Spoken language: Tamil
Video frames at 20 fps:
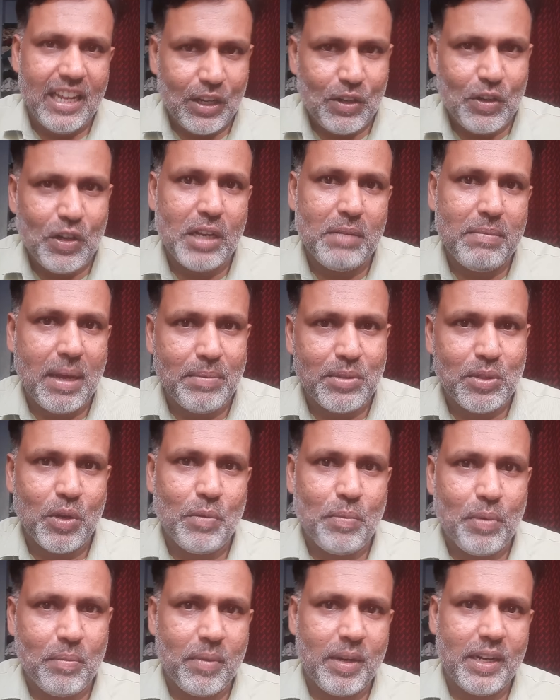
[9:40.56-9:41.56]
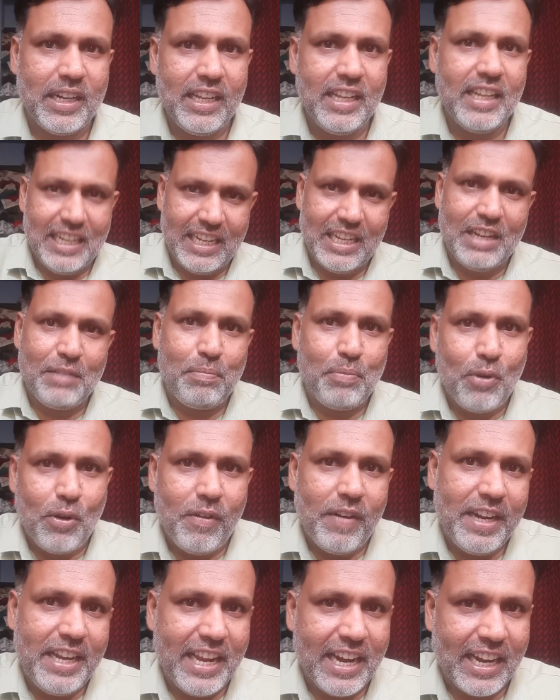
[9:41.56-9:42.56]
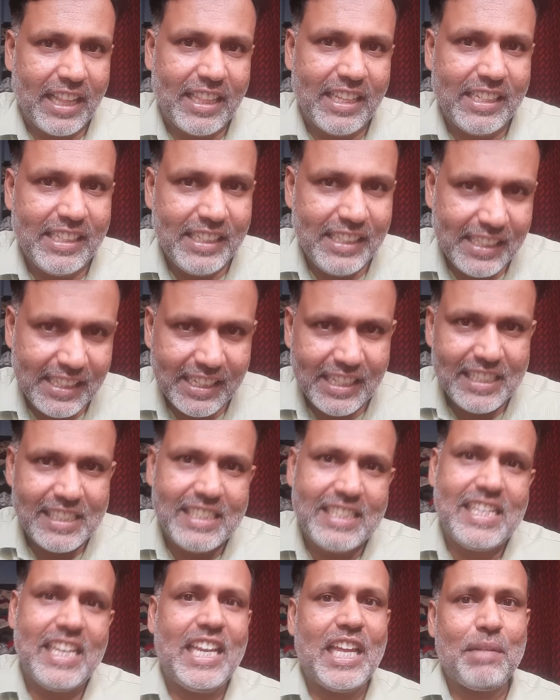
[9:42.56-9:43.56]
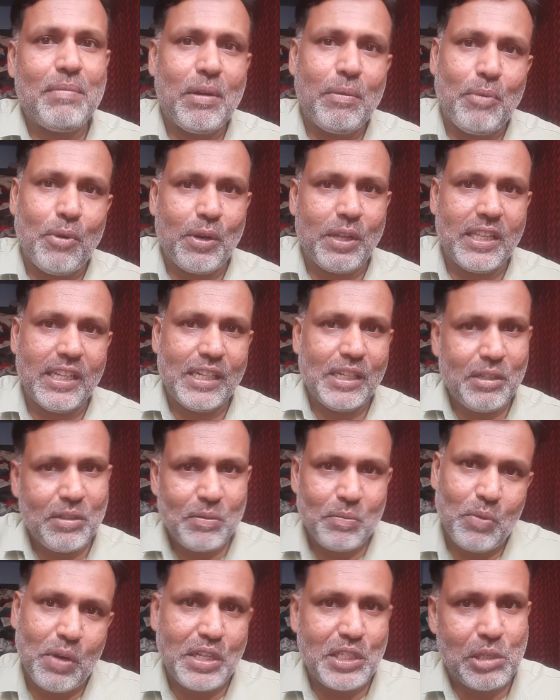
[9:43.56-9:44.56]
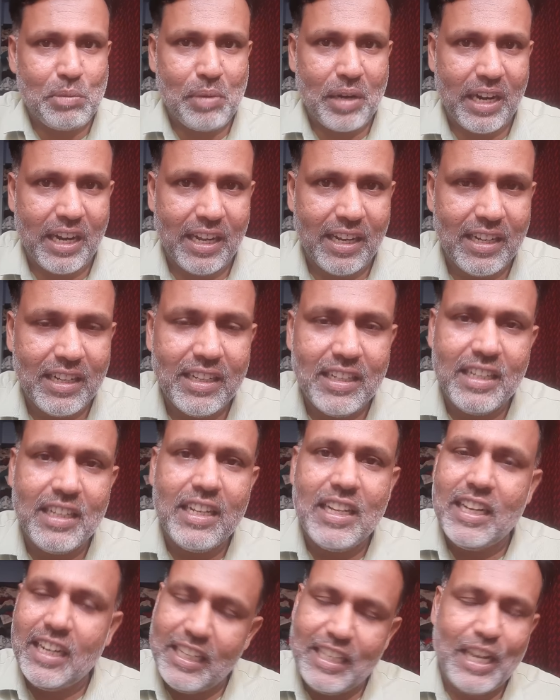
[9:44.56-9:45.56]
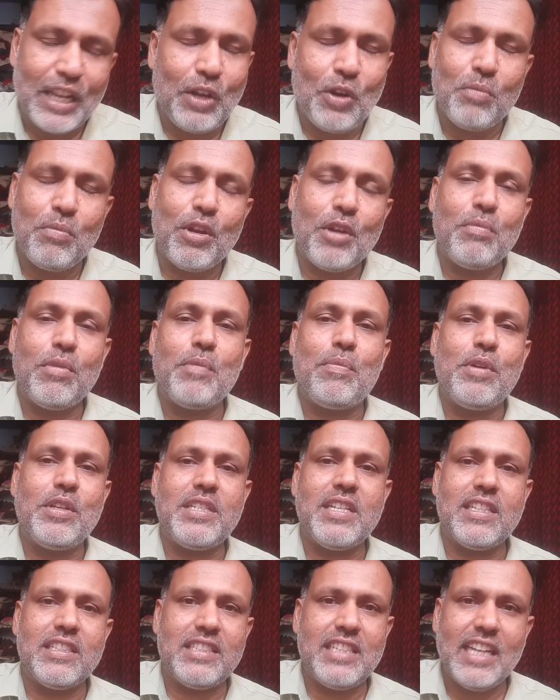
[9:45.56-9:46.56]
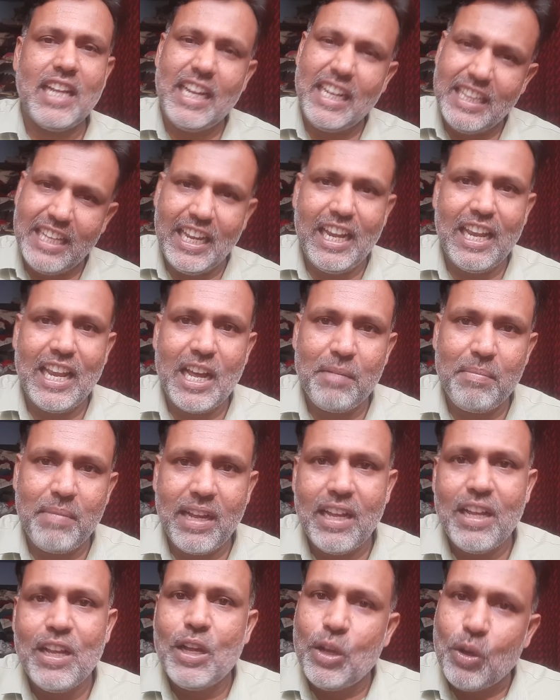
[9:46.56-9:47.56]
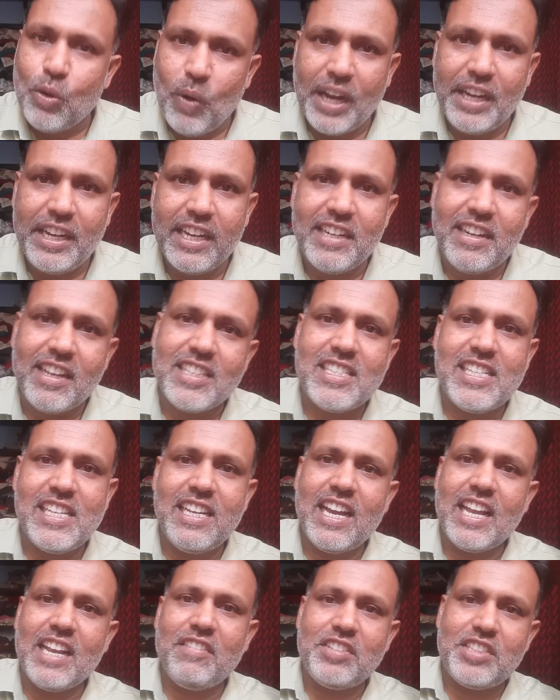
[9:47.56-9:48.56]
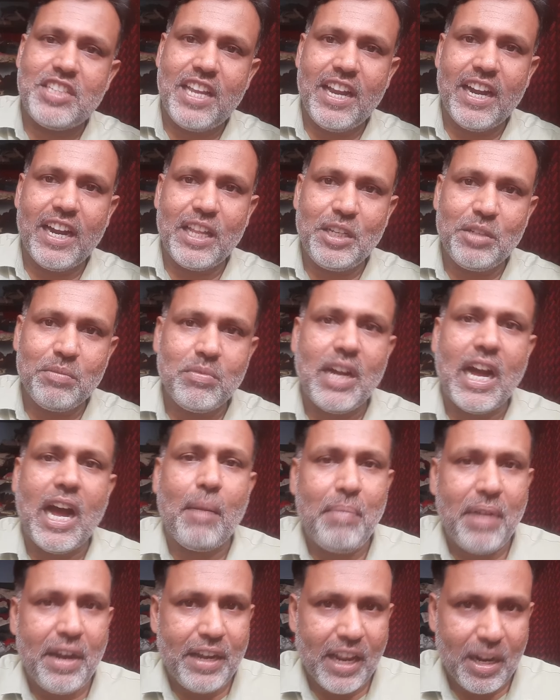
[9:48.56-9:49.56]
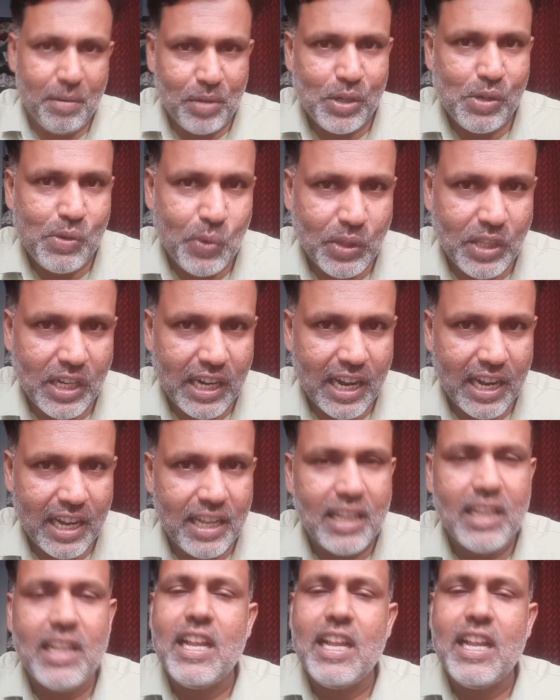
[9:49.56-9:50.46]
கூகுள் மேப்ஸ் ஓப்பன் பண்ணி போக வேண்டிய இடத்துக்கு சீக்கிரமாக போகிறதுக்கு முயற்சி பண்ணலாம் இது எனக்கு ரொம்ப ரொம்ப பிடிச்சிருந்துச்சு இது இல்லாமல் குவாய்ட் இன்ட்ரெஸ்டிங்கான விஷயங்களையும் அப்டேட்டாக நமக்கு கொடுத்துருக்காங்க